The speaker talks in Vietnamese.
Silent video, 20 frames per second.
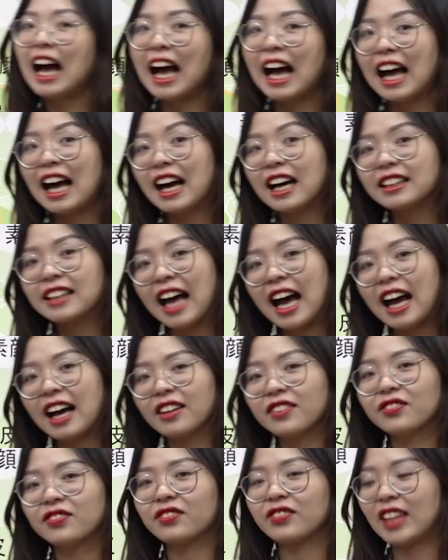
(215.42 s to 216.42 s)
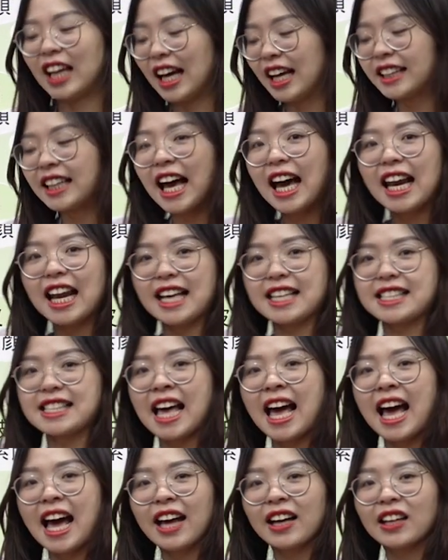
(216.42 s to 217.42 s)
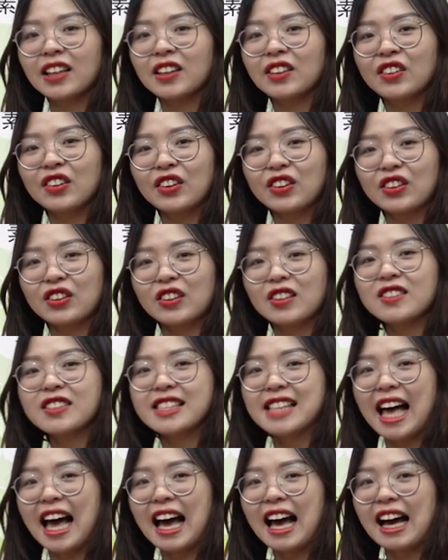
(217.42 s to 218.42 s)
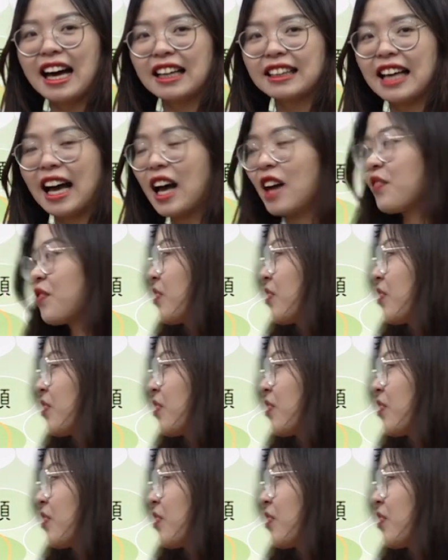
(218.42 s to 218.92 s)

hada. Hada là da, đúng không? Da, hada